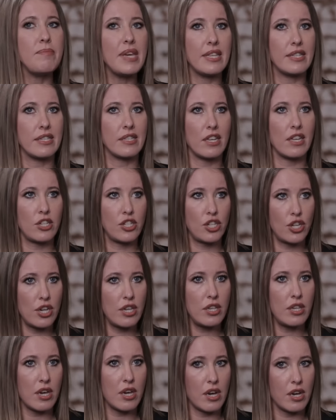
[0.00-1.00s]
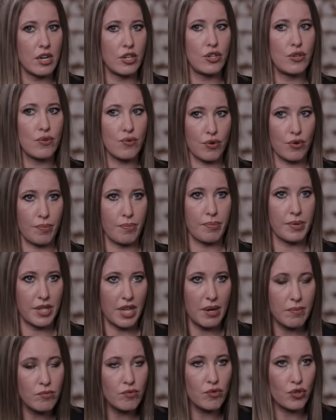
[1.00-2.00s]
имеет значения, Юр,
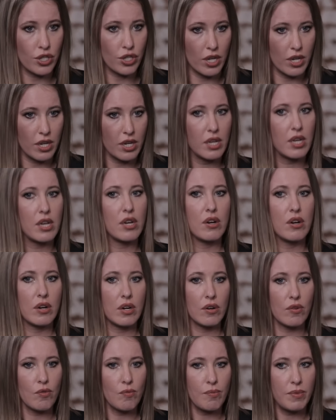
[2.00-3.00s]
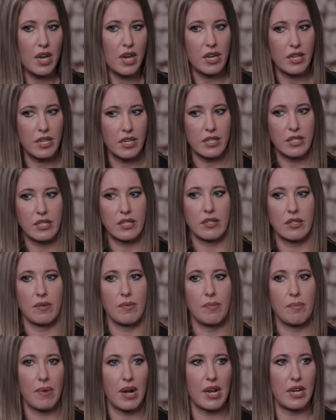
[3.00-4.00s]
потому что у меня есть
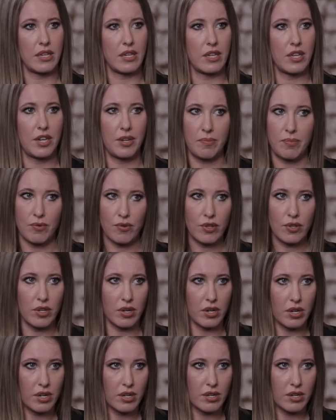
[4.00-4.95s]
маленький ребенок,